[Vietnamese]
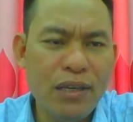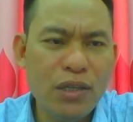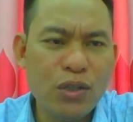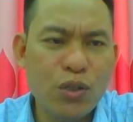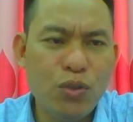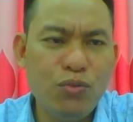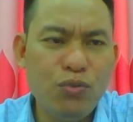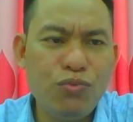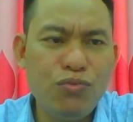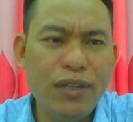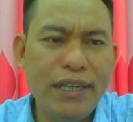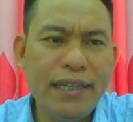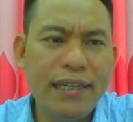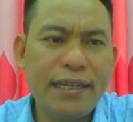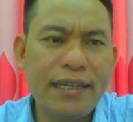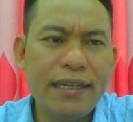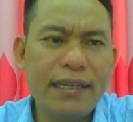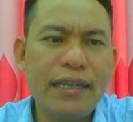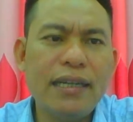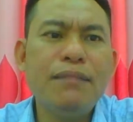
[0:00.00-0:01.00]
cũng vì
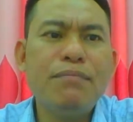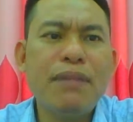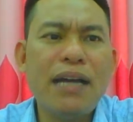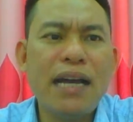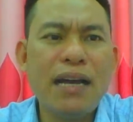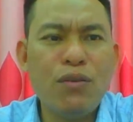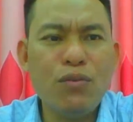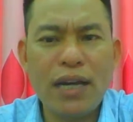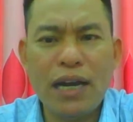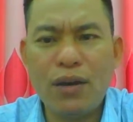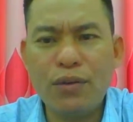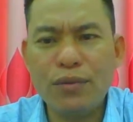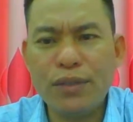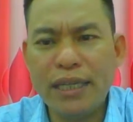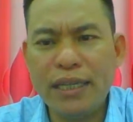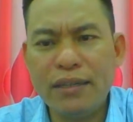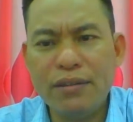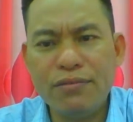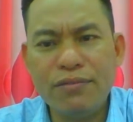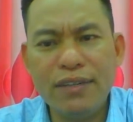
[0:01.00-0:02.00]
cái cơm áo gạo
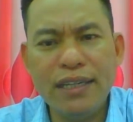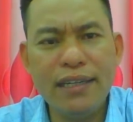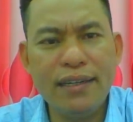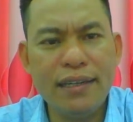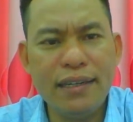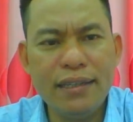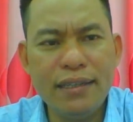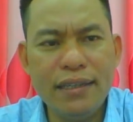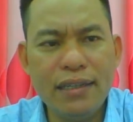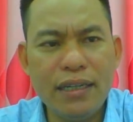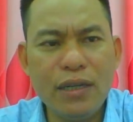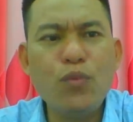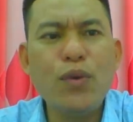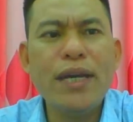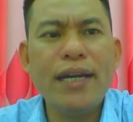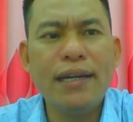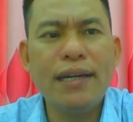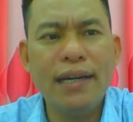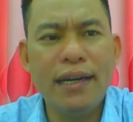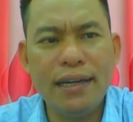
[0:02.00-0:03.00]
tiền vì cái những cái
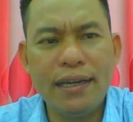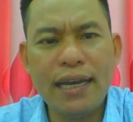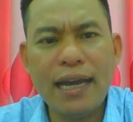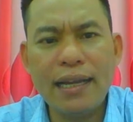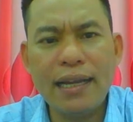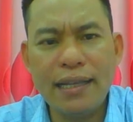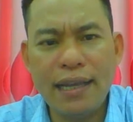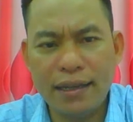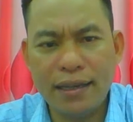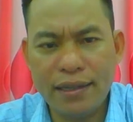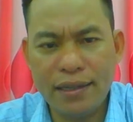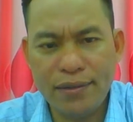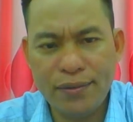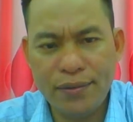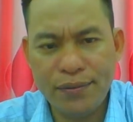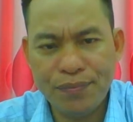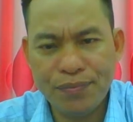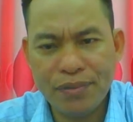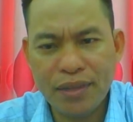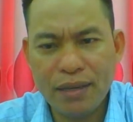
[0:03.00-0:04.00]
quyền lợi cá nhân đâu
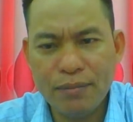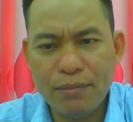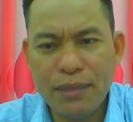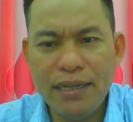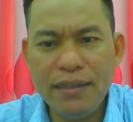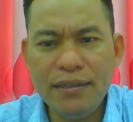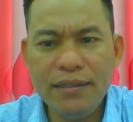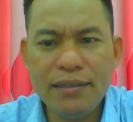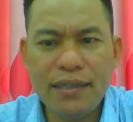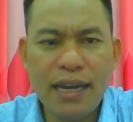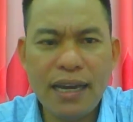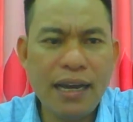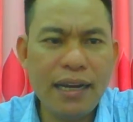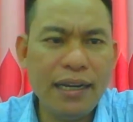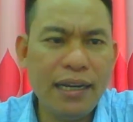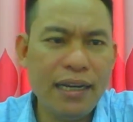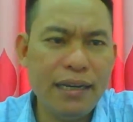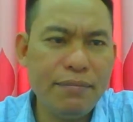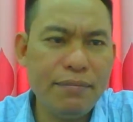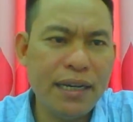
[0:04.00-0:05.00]
mà đứng ra
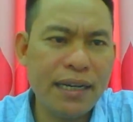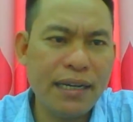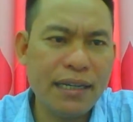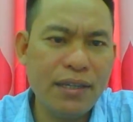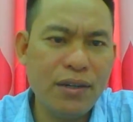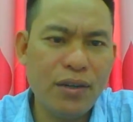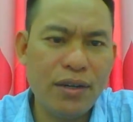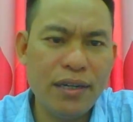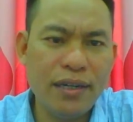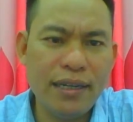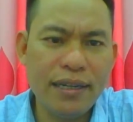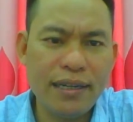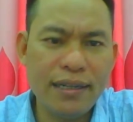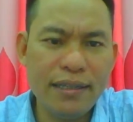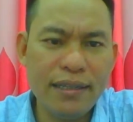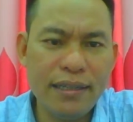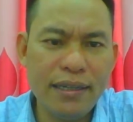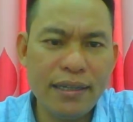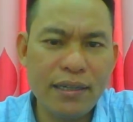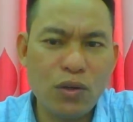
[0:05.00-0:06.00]
để mà cái gọi là cái
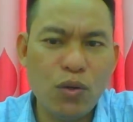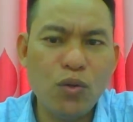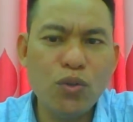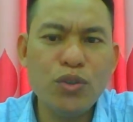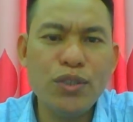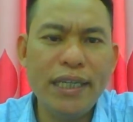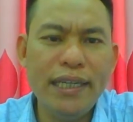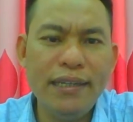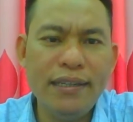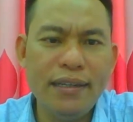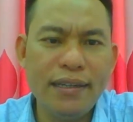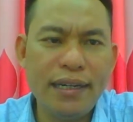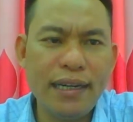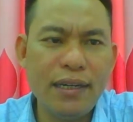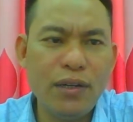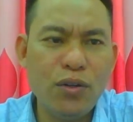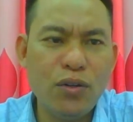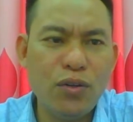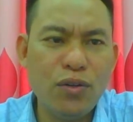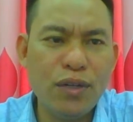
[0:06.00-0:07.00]
như là cổ xí những cái
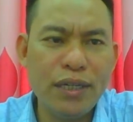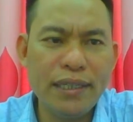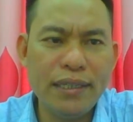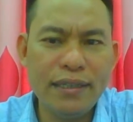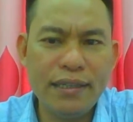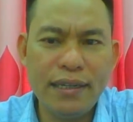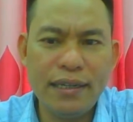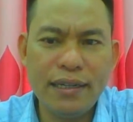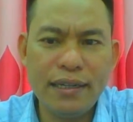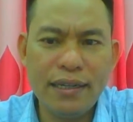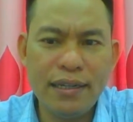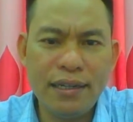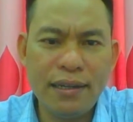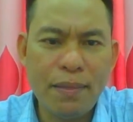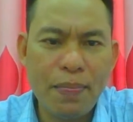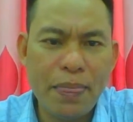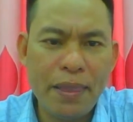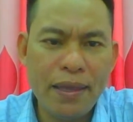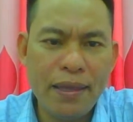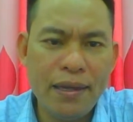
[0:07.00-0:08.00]
đồ cái như là là là,
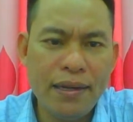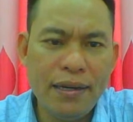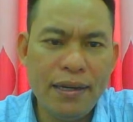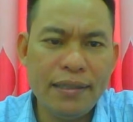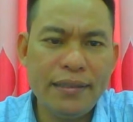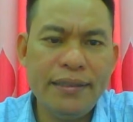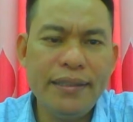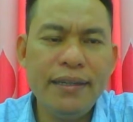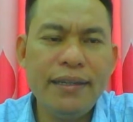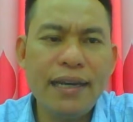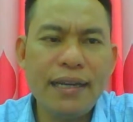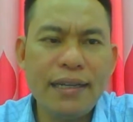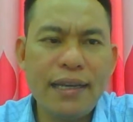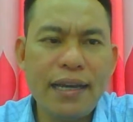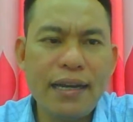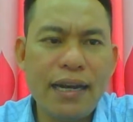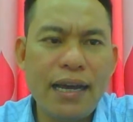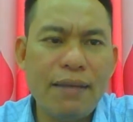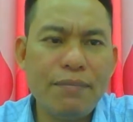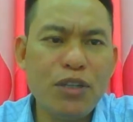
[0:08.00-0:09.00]
là siêng ăn
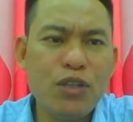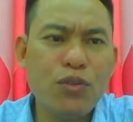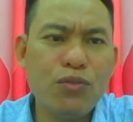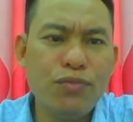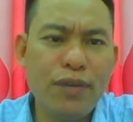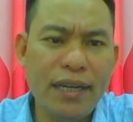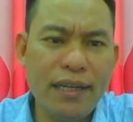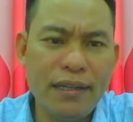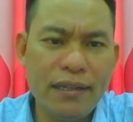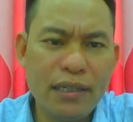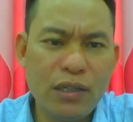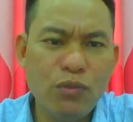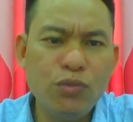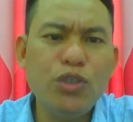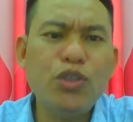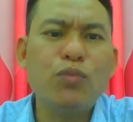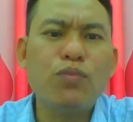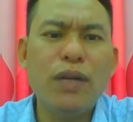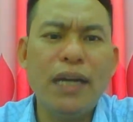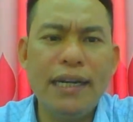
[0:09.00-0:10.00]
nhắc làm thì con quen cũng
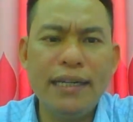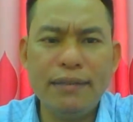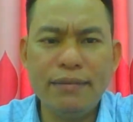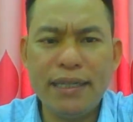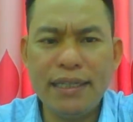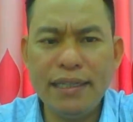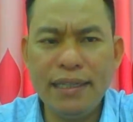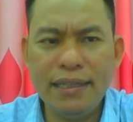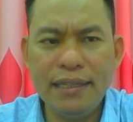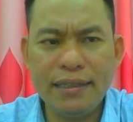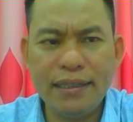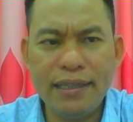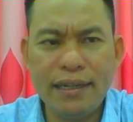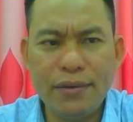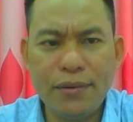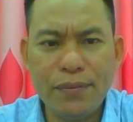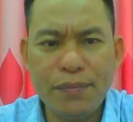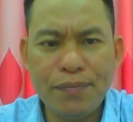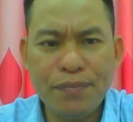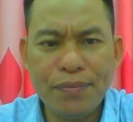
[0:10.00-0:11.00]
trục lợi trong đó chứ được gì
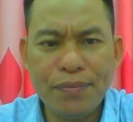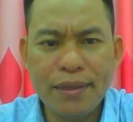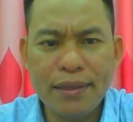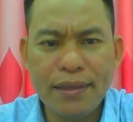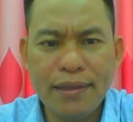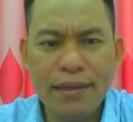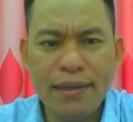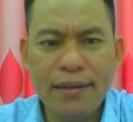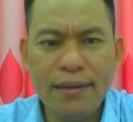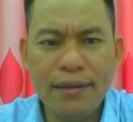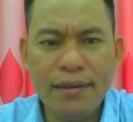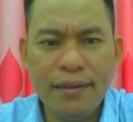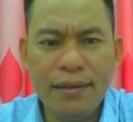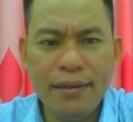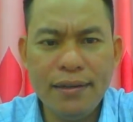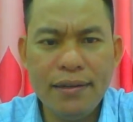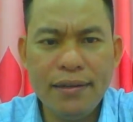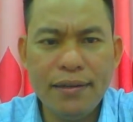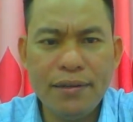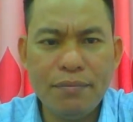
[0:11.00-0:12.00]
đâu đó
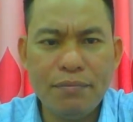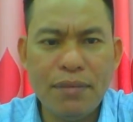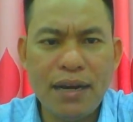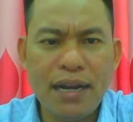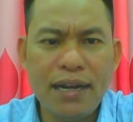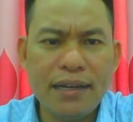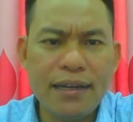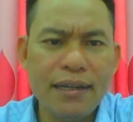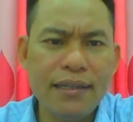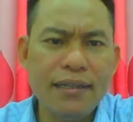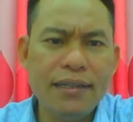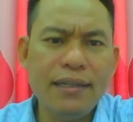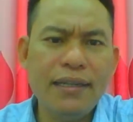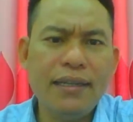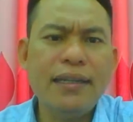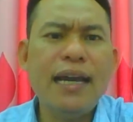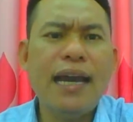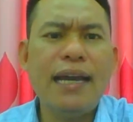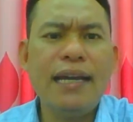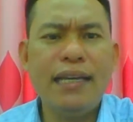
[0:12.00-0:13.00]
mà cái như
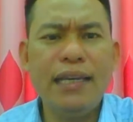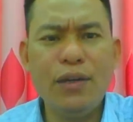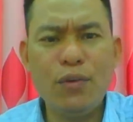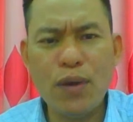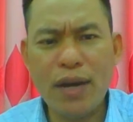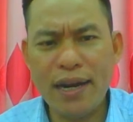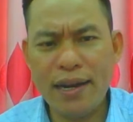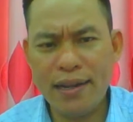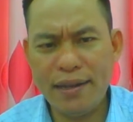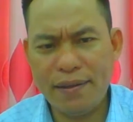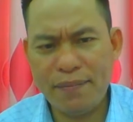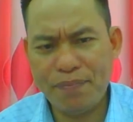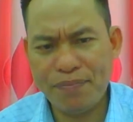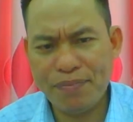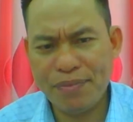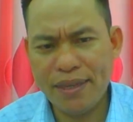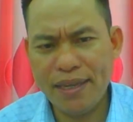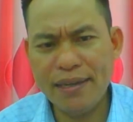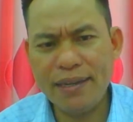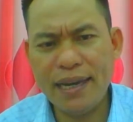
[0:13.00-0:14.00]
những ngày vừa qua đó
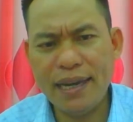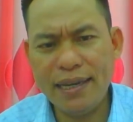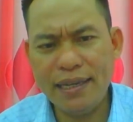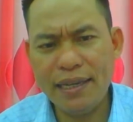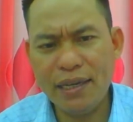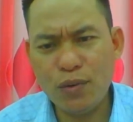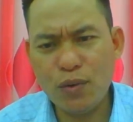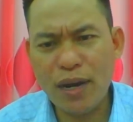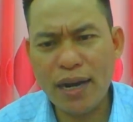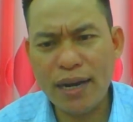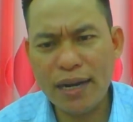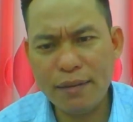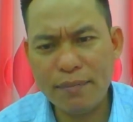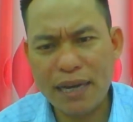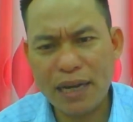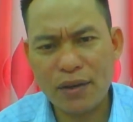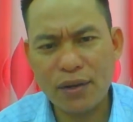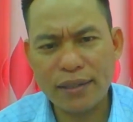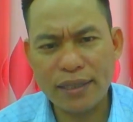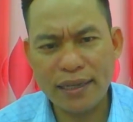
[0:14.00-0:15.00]
những ngày vừa qua đấy
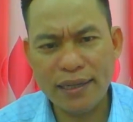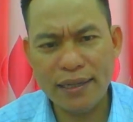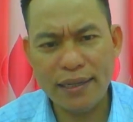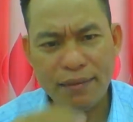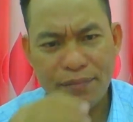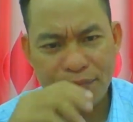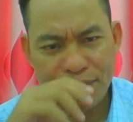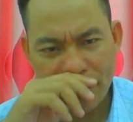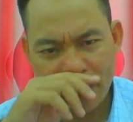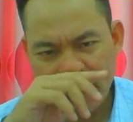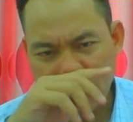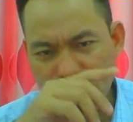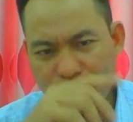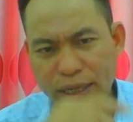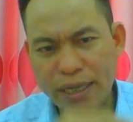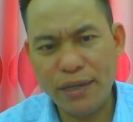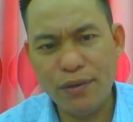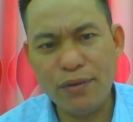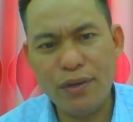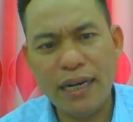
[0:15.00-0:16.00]
bà con thấy đi cái dấu
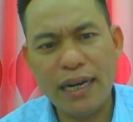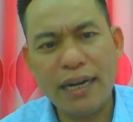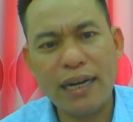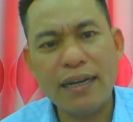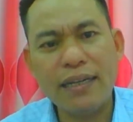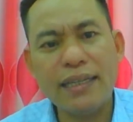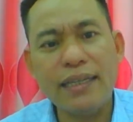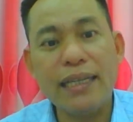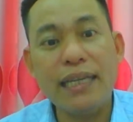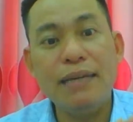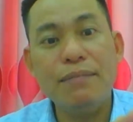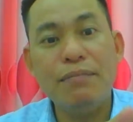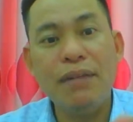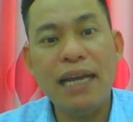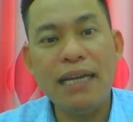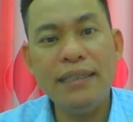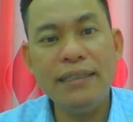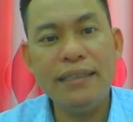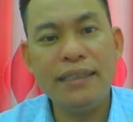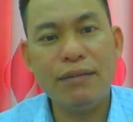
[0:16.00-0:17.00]
hiệu là nó chìm
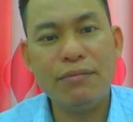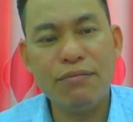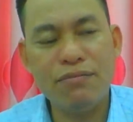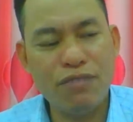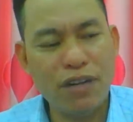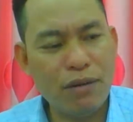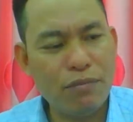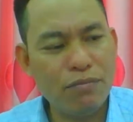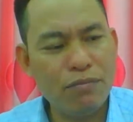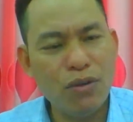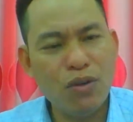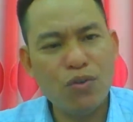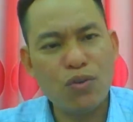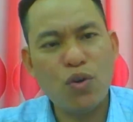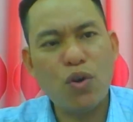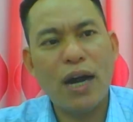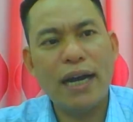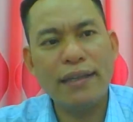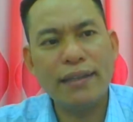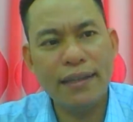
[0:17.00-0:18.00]
lánh trong vòng một
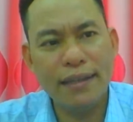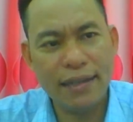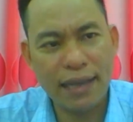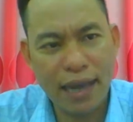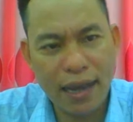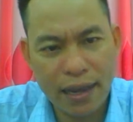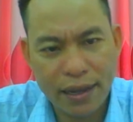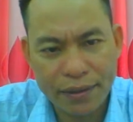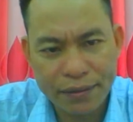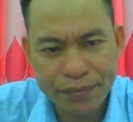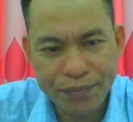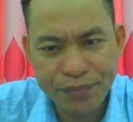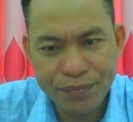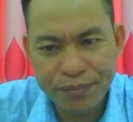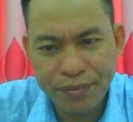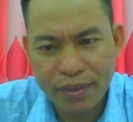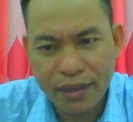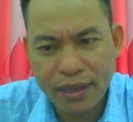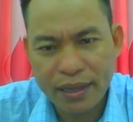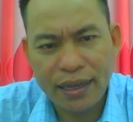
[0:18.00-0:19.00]
khoảng thời gian
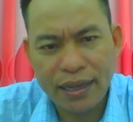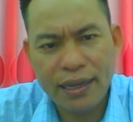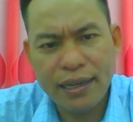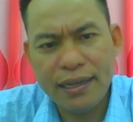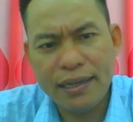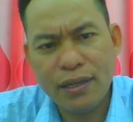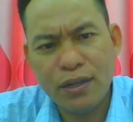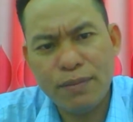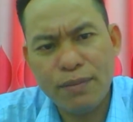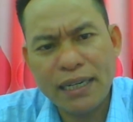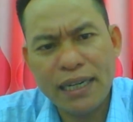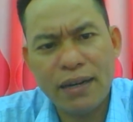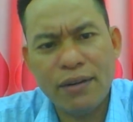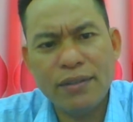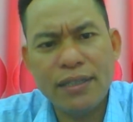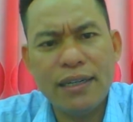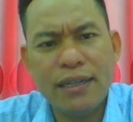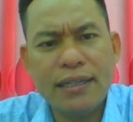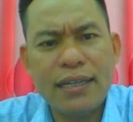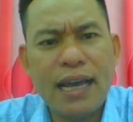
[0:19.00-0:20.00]
đấy rồi bắt đầu
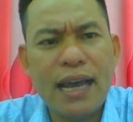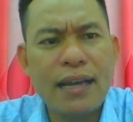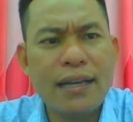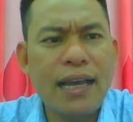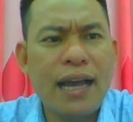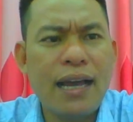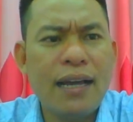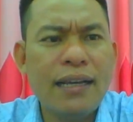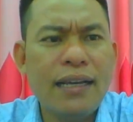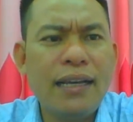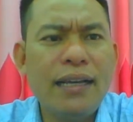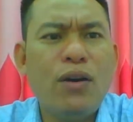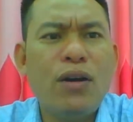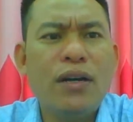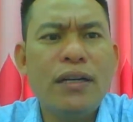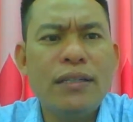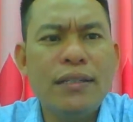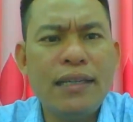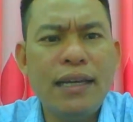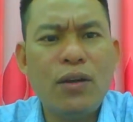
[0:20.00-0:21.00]
giờ dạng dặn giai
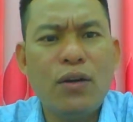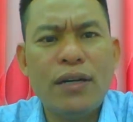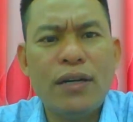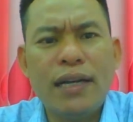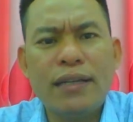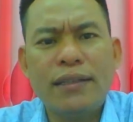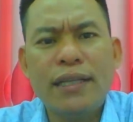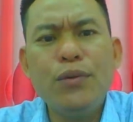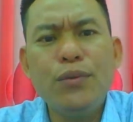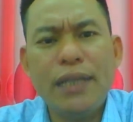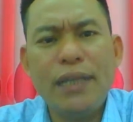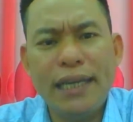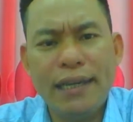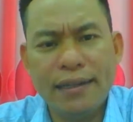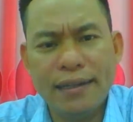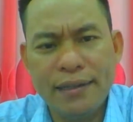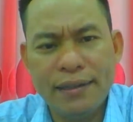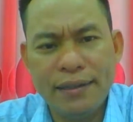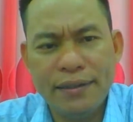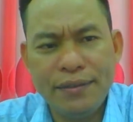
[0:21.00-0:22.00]
đoạn giai đoạn đang thiếu tiền
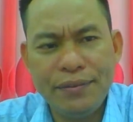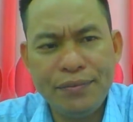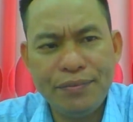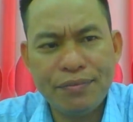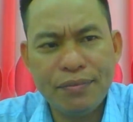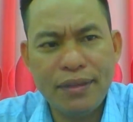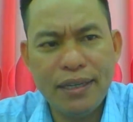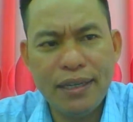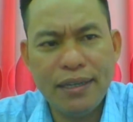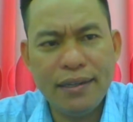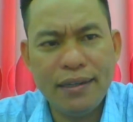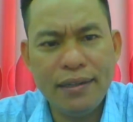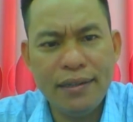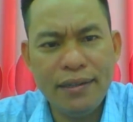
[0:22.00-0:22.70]
đấy.